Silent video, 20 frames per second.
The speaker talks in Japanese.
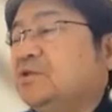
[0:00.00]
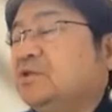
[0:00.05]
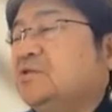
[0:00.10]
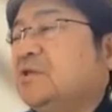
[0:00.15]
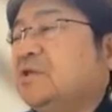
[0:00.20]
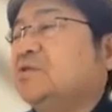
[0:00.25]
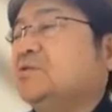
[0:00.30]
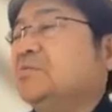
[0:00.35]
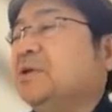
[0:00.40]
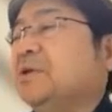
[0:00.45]

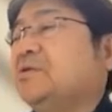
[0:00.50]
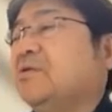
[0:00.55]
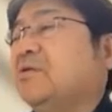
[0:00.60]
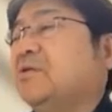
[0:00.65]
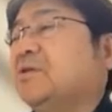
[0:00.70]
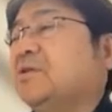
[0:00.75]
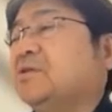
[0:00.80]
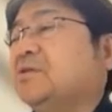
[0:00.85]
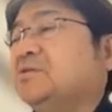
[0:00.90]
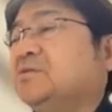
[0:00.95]
説明
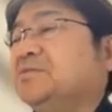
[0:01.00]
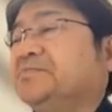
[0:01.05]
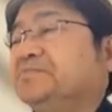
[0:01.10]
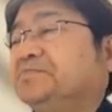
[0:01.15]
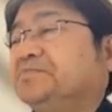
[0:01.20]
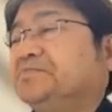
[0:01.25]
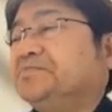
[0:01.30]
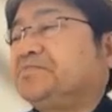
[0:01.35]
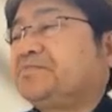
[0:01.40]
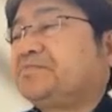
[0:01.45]
したわけで
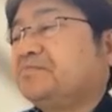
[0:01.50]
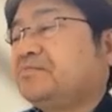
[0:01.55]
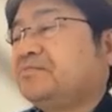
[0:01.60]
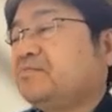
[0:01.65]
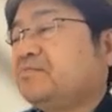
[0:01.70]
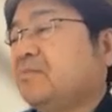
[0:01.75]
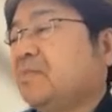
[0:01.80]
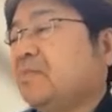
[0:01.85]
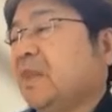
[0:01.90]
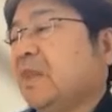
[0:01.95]
す。
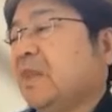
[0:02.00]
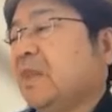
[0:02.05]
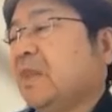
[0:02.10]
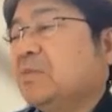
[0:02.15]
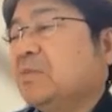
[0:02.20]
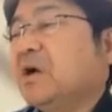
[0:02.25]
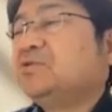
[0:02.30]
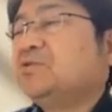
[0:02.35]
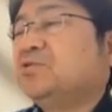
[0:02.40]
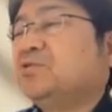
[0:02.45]

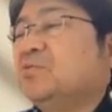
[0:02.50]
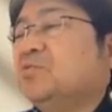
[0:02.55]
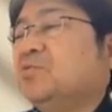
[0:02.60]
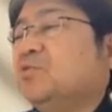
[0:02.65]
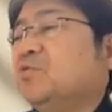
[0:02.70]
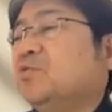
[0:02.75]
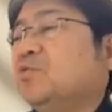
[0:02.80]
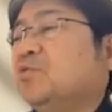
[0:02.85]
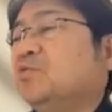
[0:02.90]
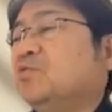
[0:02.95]
まあちょっ
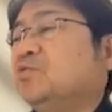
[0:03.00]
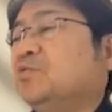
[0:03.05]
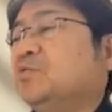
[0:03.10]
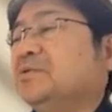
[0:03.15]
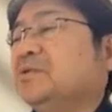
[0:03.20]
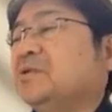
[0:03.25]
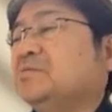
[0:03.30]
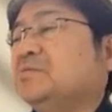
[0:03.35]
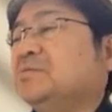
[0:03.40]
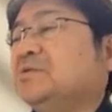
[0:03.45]
ともう言
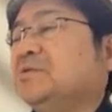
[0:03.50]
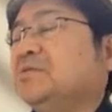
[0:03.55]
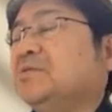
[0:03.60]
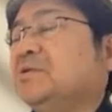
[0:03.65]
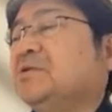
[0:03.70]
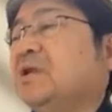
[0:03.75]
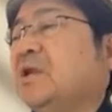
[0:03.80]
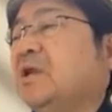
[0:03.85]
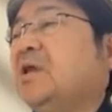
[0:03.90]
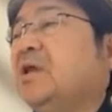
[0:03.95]
葉を説明
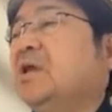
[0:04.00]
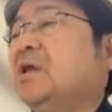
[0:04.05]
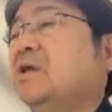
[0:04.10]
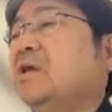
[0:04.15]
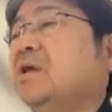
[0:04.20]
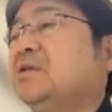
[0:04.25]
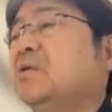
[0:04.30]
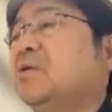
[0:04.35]
しましたね。